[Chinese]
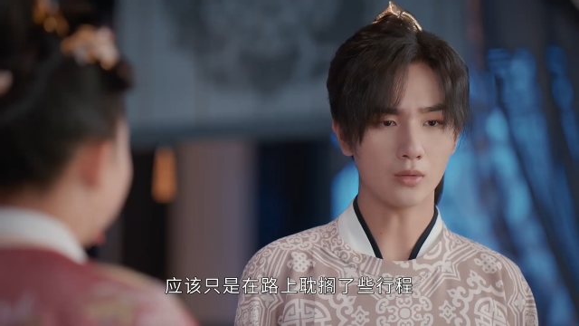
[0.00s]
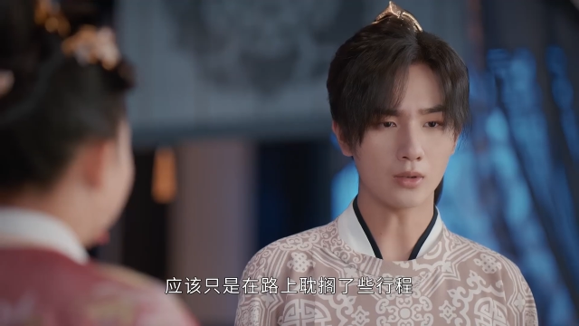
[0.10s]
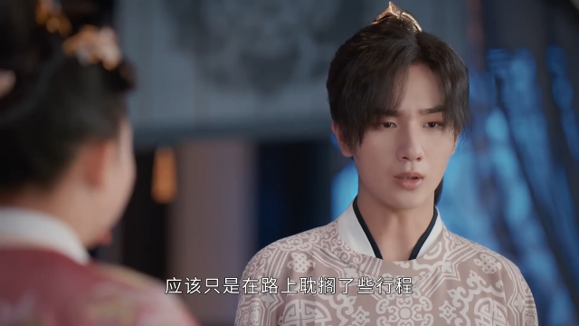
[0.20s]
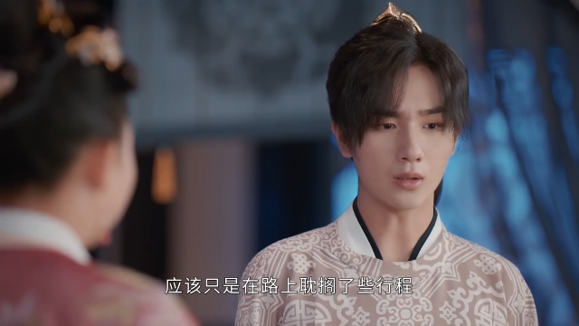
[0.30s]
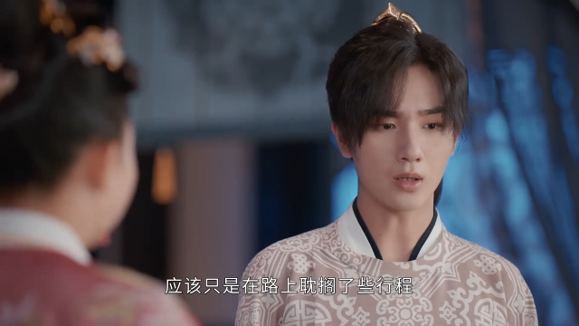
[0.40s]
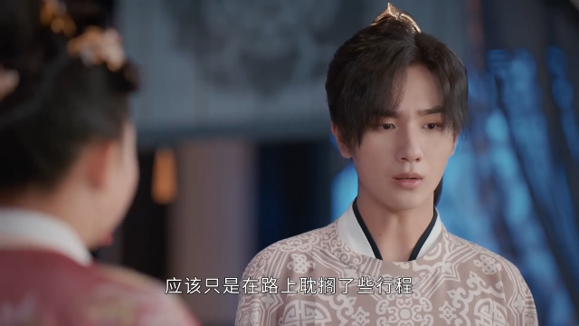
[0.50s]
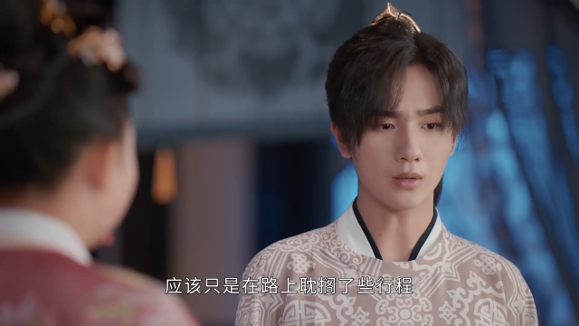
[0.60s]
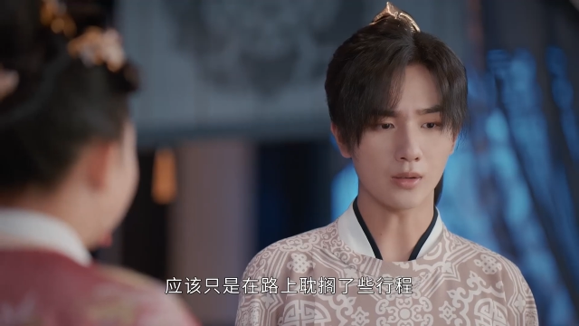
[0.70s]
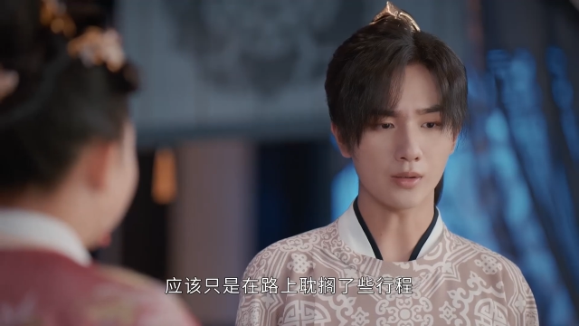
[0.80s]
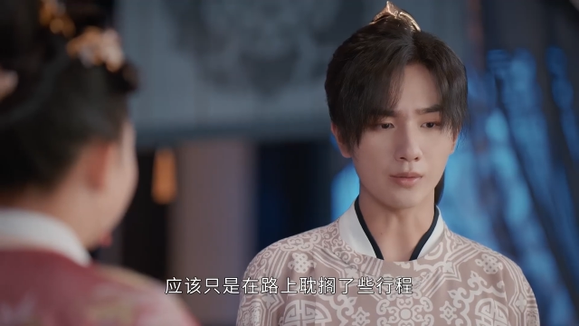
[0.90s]
路上耽搁了
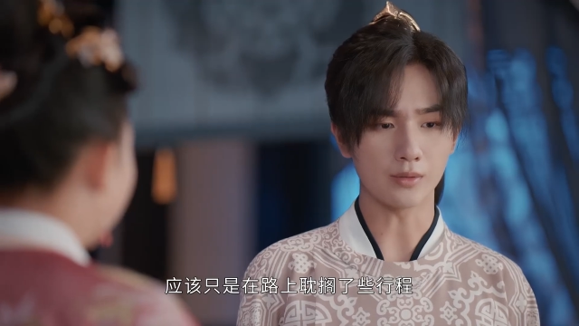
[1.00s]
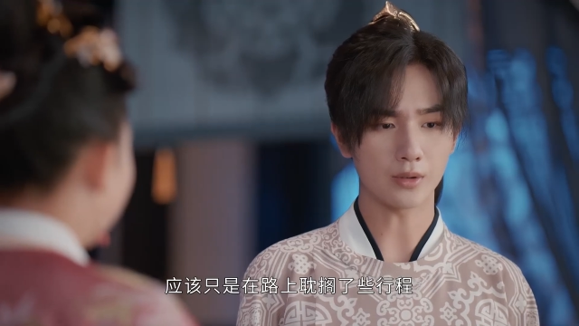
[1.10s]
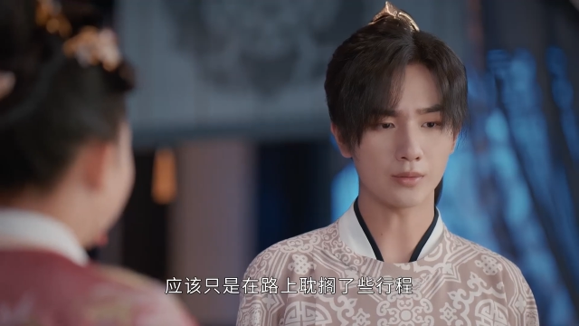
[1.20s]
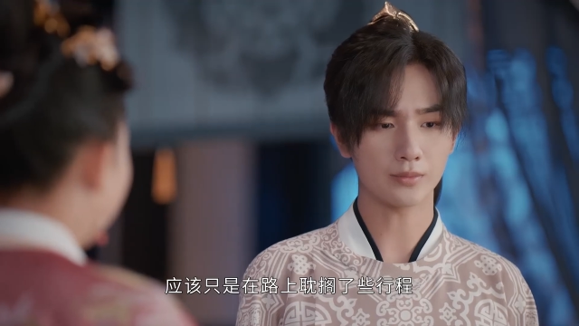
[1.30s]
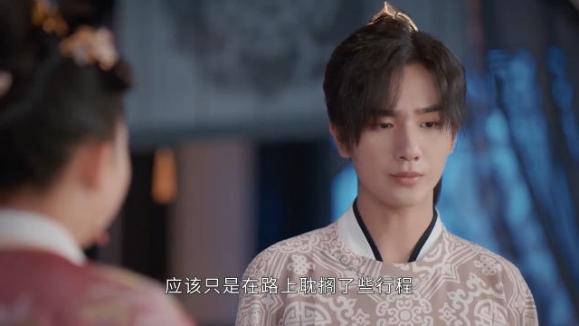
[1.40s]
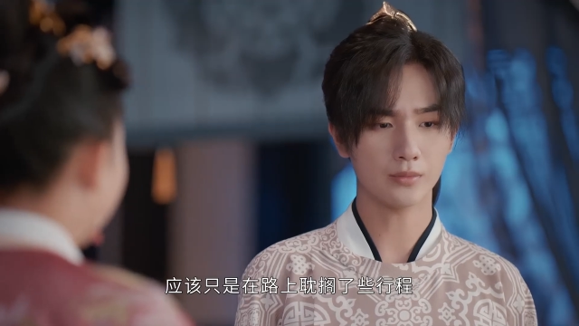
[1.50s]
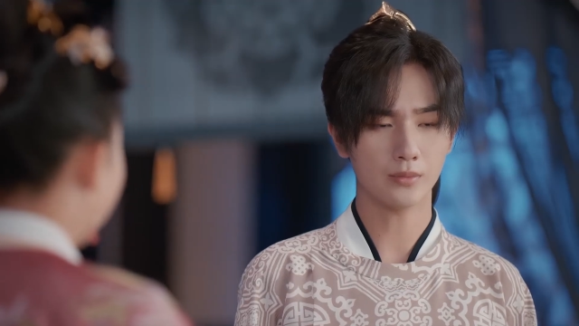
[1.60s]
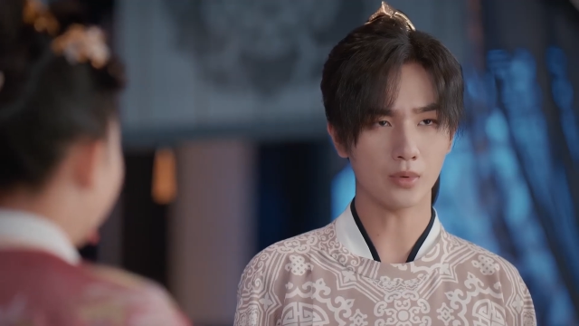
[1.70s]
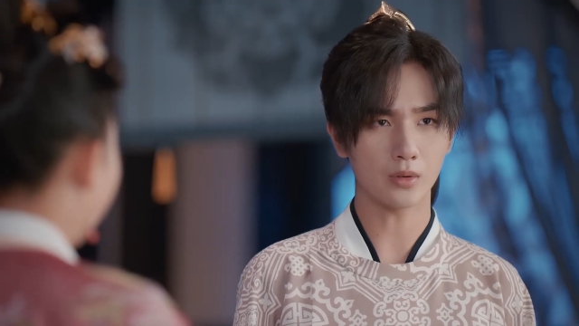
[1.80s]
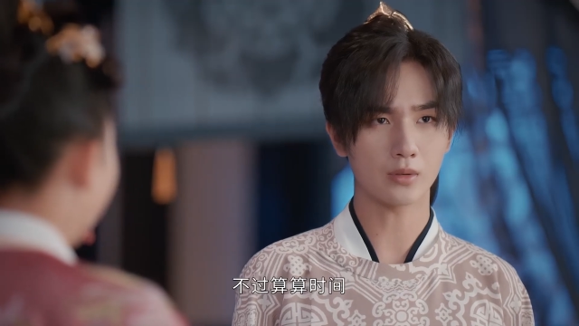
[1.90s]
些行程，
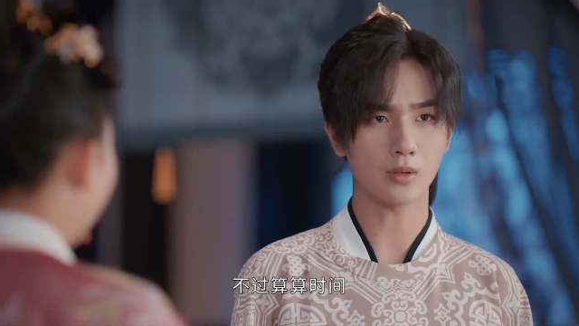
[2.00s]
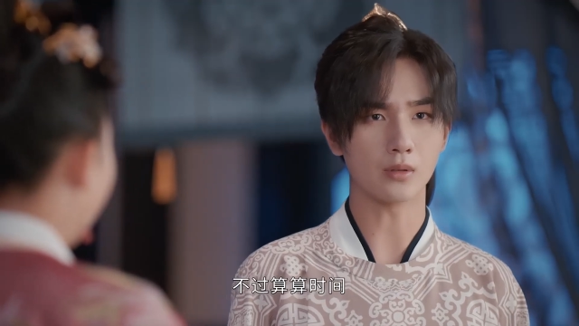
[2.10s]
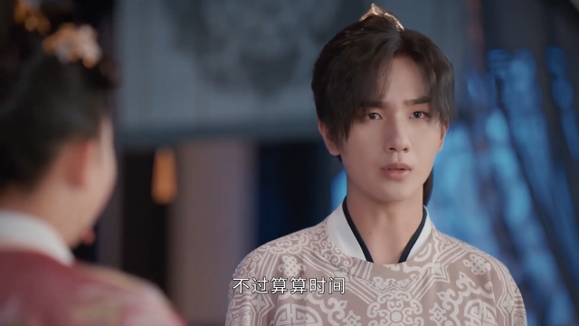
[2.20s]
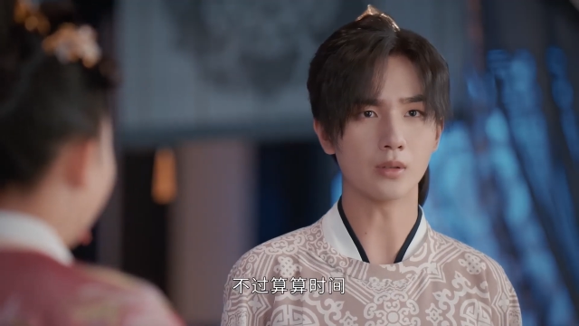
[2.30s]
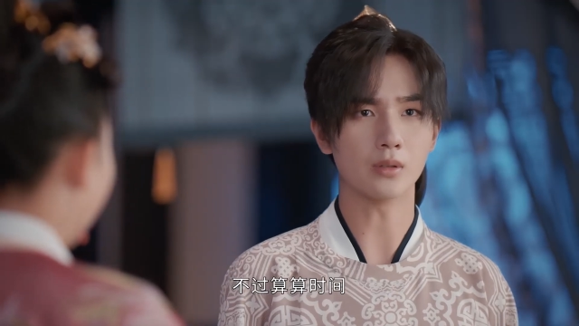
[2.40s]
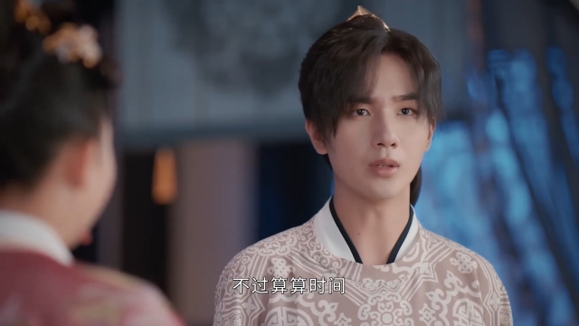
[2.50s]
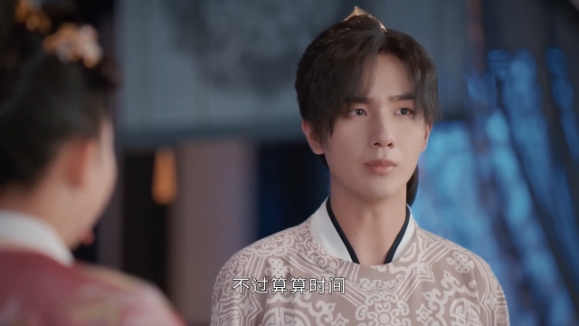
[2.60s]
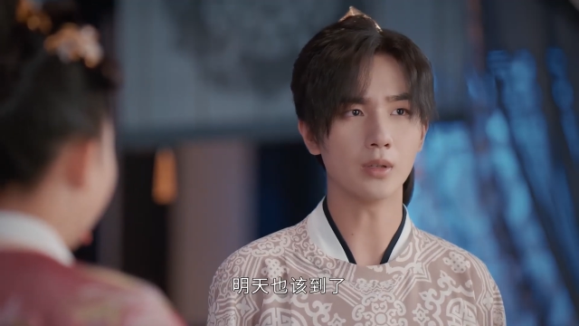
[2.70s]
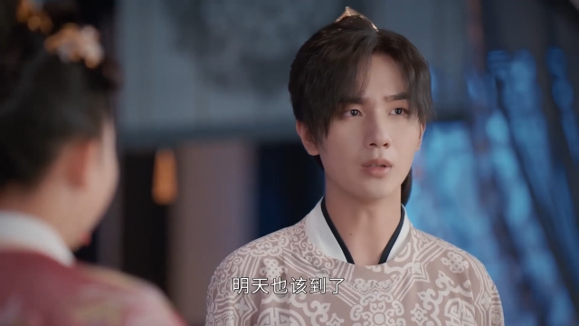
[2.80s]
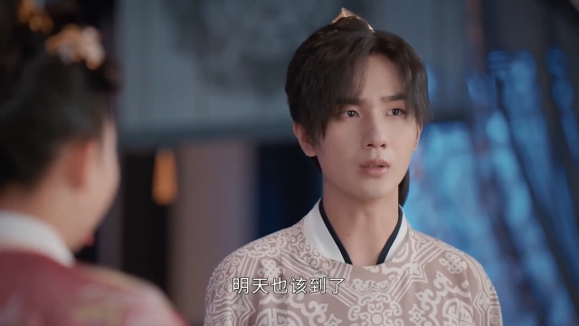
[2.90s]
不过算算时间，
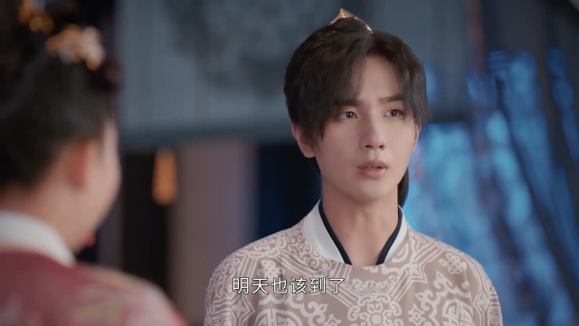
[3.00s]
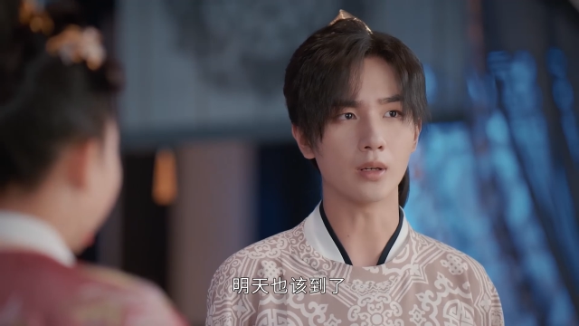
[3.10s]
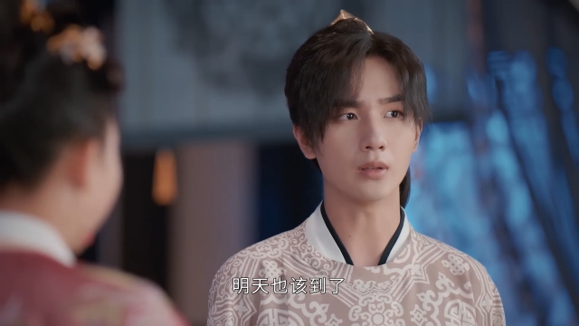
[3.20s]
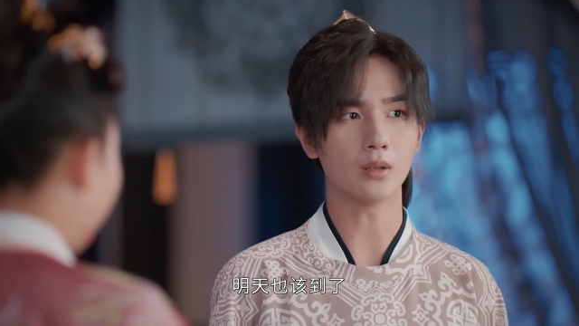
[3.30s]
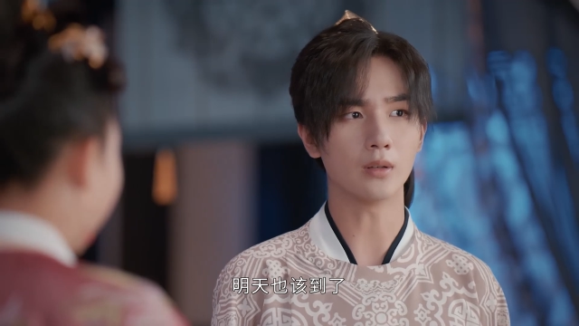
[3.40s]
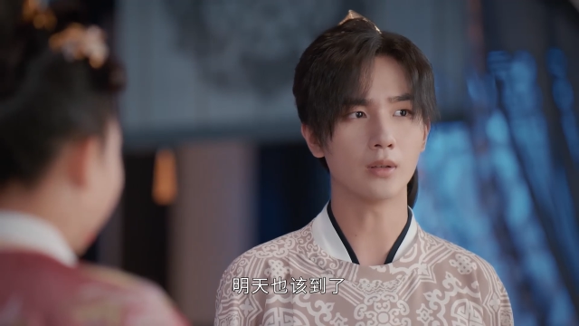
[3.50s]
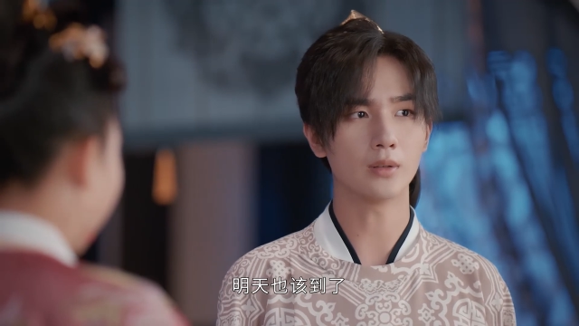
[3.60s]
明天也该到了。